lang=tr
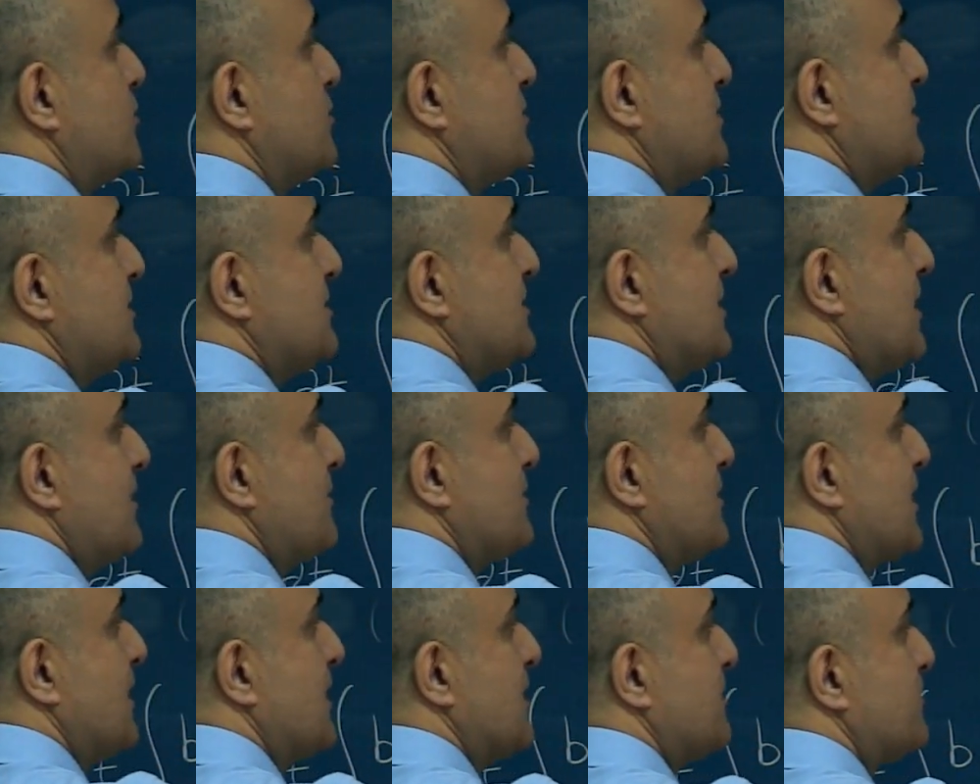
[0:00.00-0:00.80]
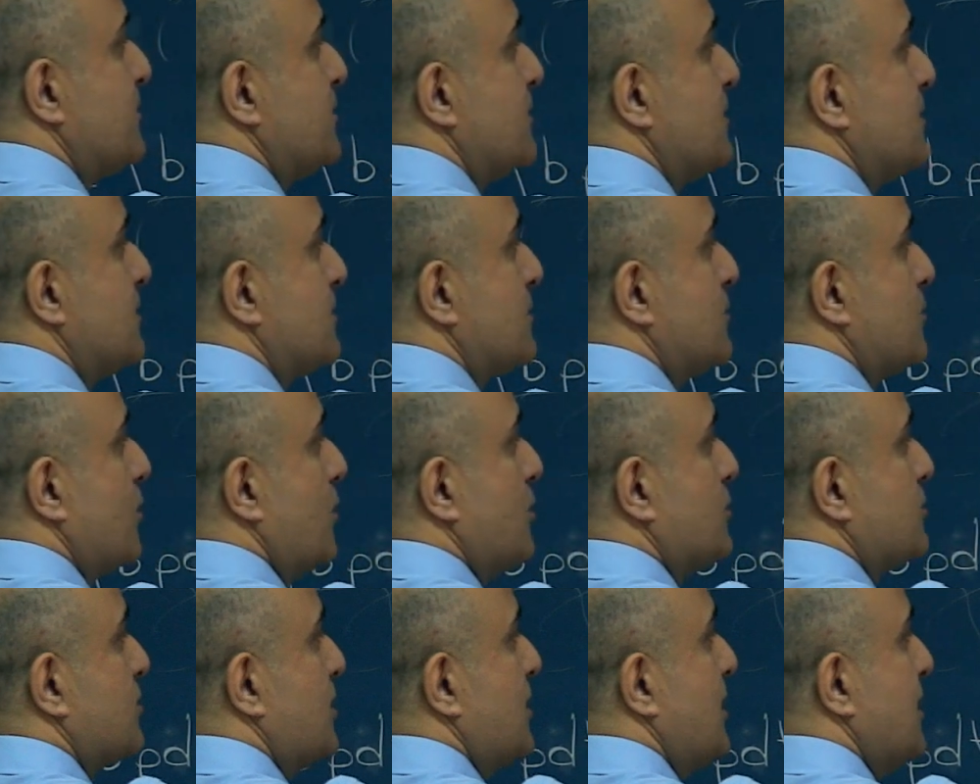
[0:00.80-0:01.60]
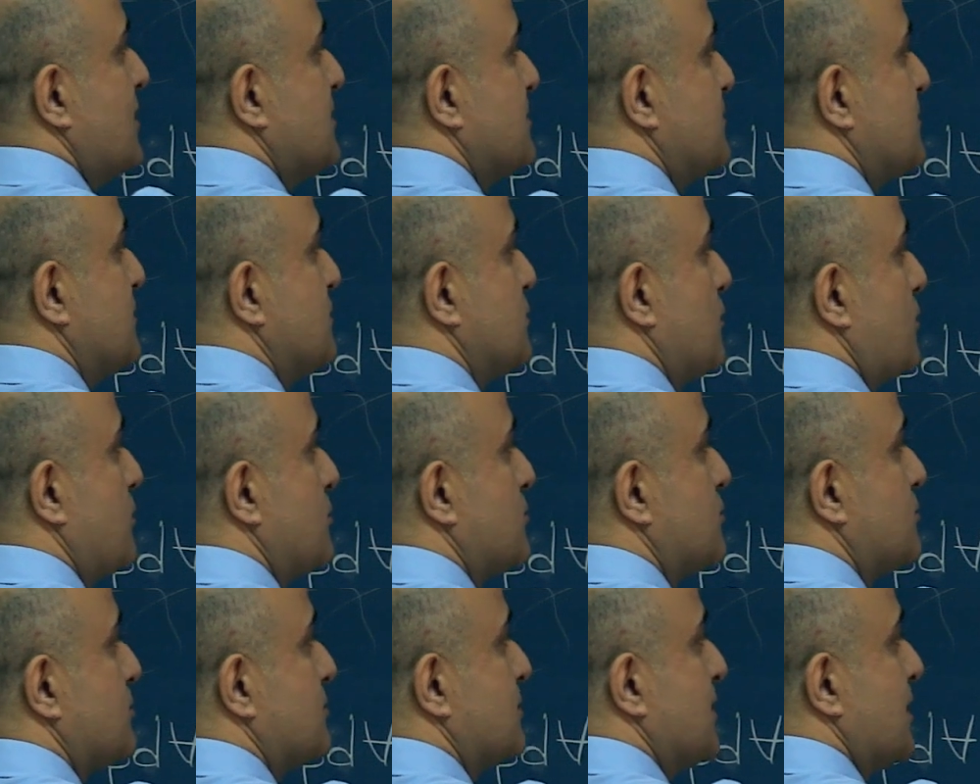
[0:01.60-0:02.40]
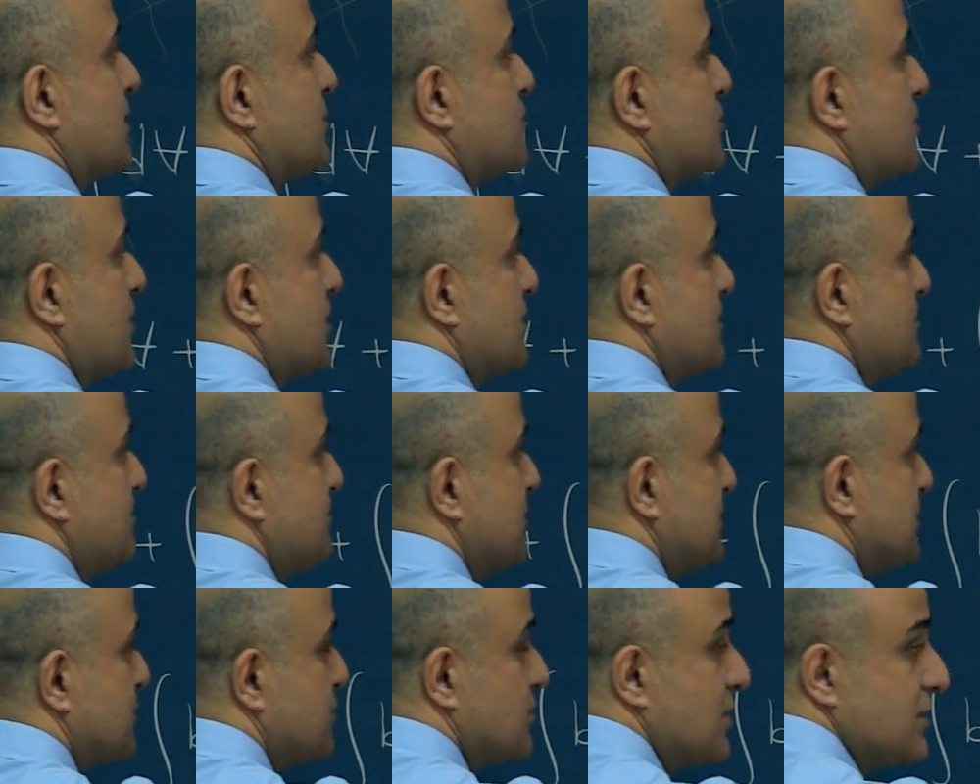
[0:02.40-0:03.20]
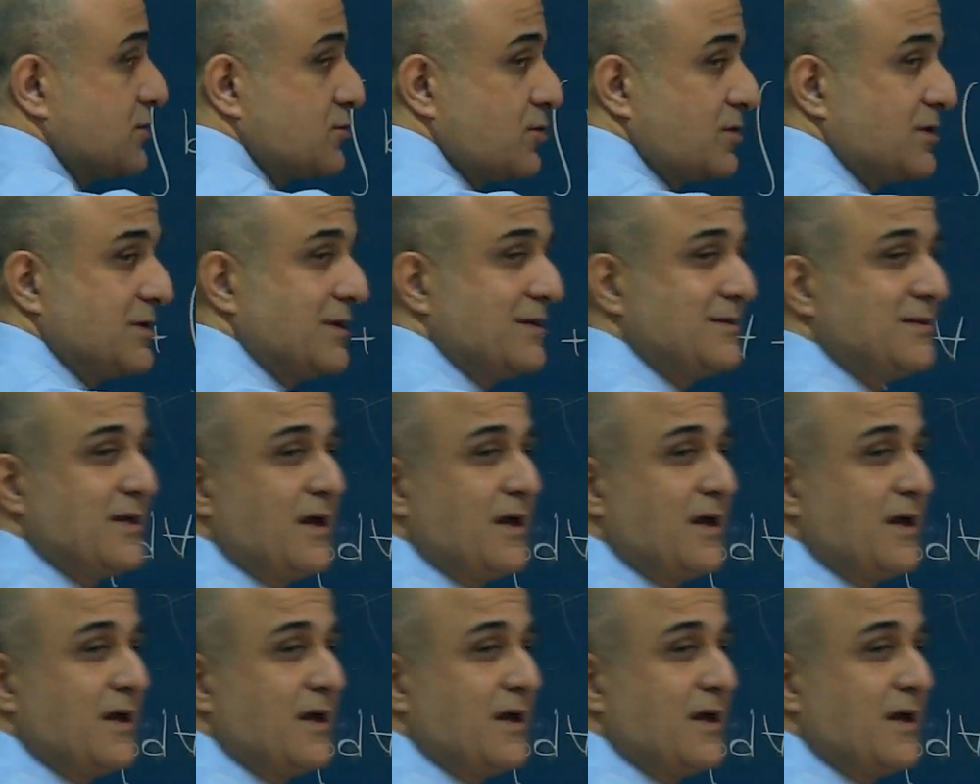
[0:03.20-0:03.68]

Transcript: Bu sistem gelip kontrol hacmini doldurduktan sonra bir süre sonra